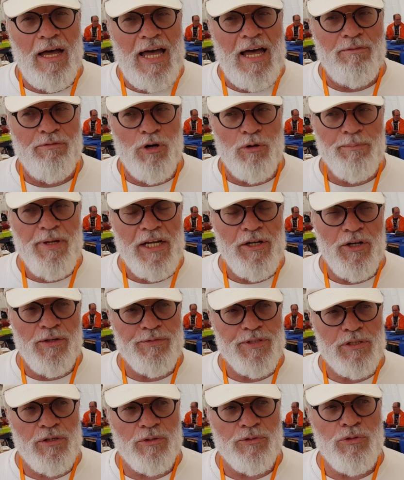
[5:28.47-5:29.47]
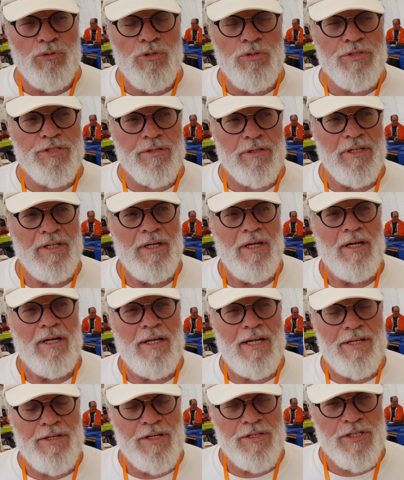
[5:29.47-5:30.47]
avant 1912,
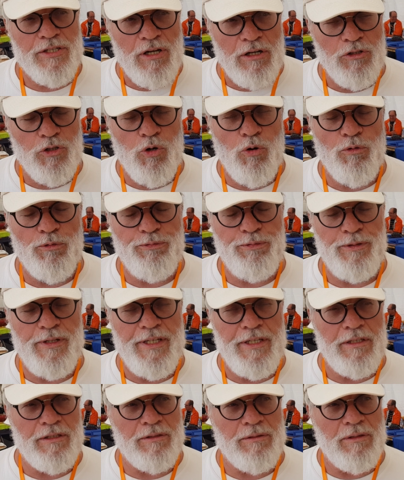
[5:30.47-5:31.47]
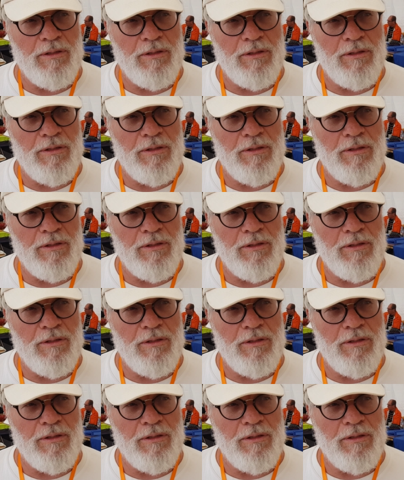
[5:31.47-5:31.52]
le seul conflit